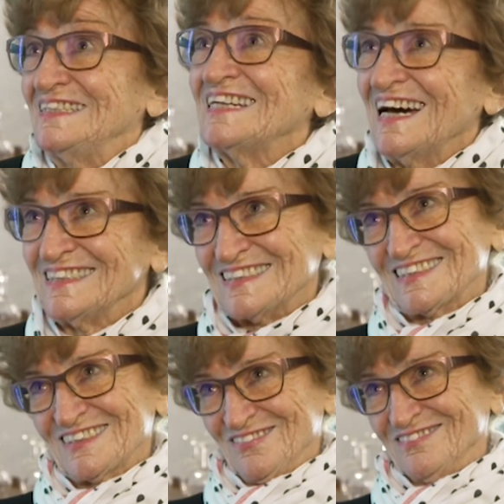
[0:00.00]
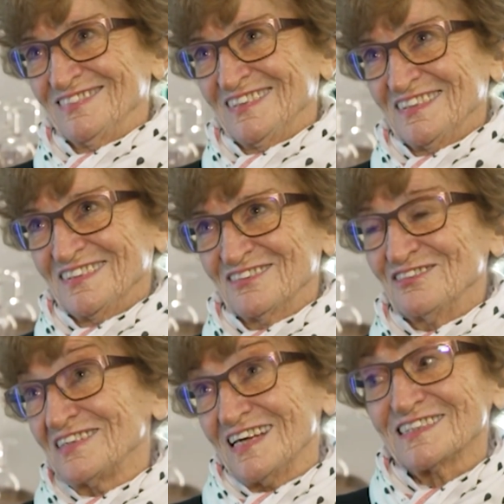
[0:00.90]
অনেক ছোট বয়স থেকে
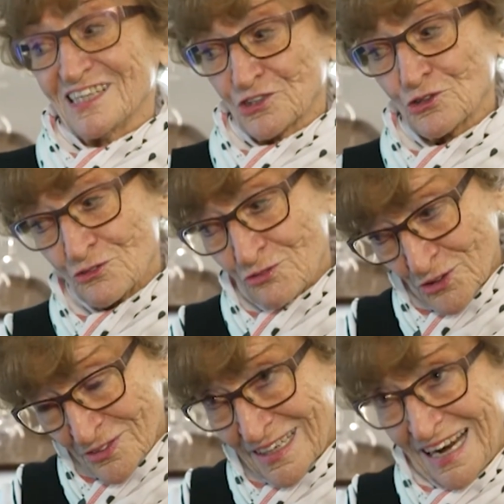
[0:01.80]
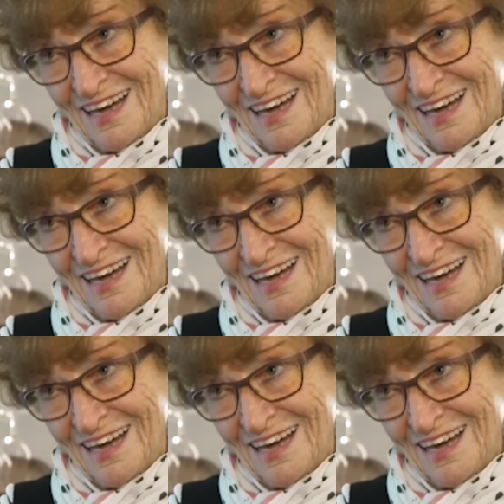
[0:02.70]
এটা আমি করছি